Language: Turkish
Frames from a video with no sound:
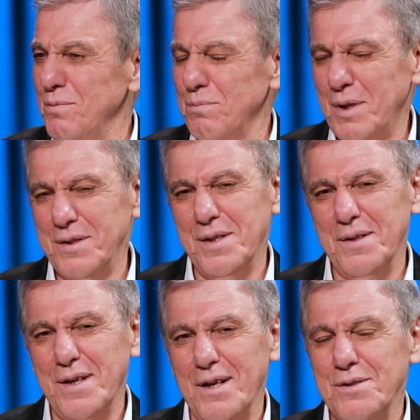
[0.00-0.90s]

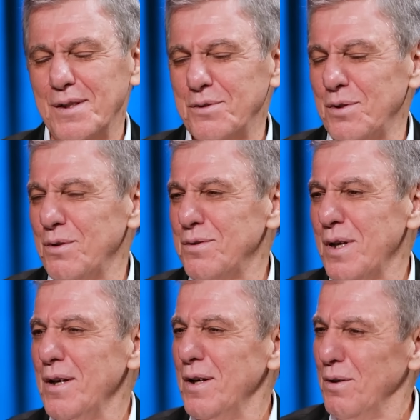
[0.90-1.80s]
Bazen karşılaşıyoruz,
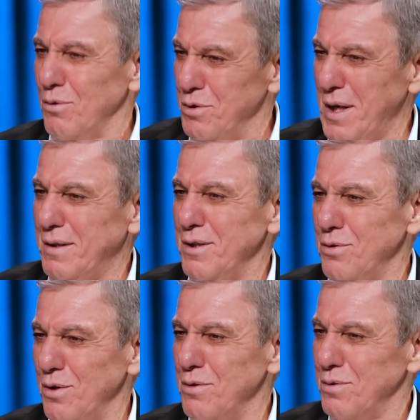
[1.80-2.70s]

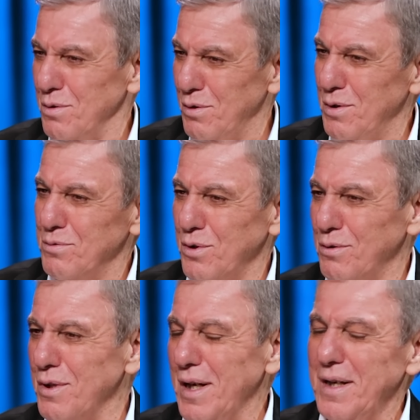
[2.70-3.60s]
kucaklaşıyoruz. Öyle
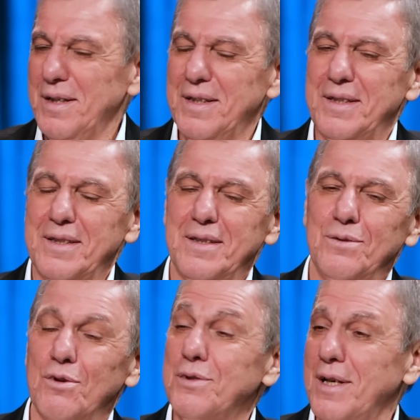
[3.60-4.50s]
çok e,
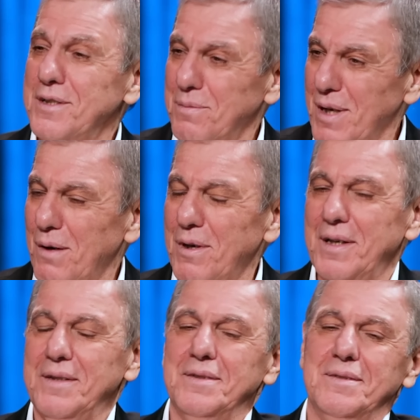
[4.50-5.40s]
nostaljik bir
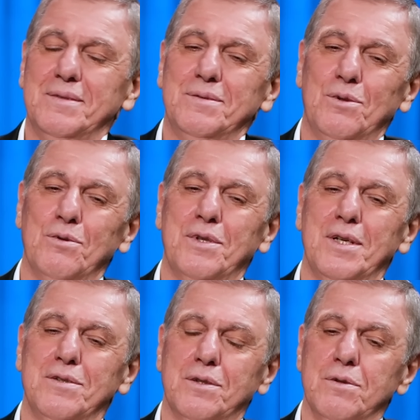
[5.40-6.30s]
hava
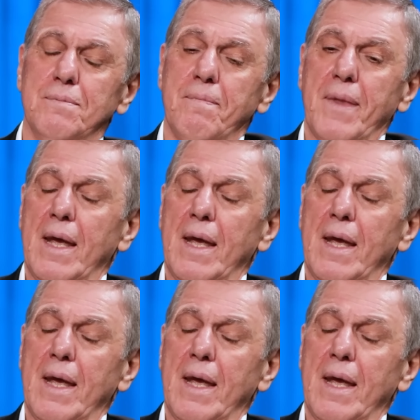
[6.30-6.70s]
ortaya çıkıyor.